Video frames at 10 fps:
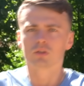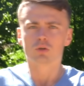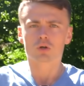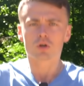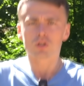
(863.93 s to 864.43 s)

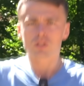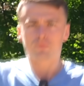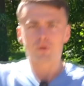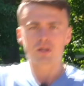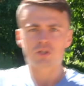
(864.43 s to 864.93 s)
dogonić
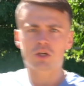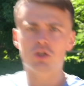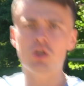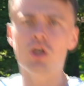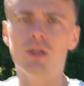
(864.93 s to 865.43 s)
swoje
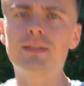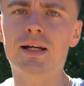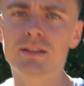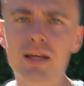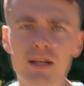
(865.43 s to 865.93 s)
dzieci i
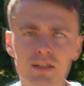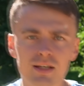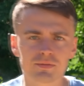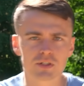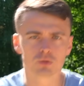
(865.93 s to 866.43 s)
tak dalej,
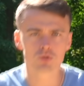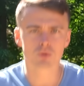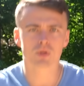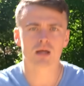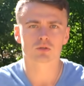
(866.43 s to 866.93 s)
dawać
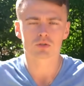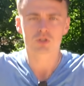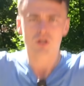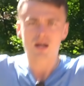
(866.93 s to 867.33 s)
ludziom radość.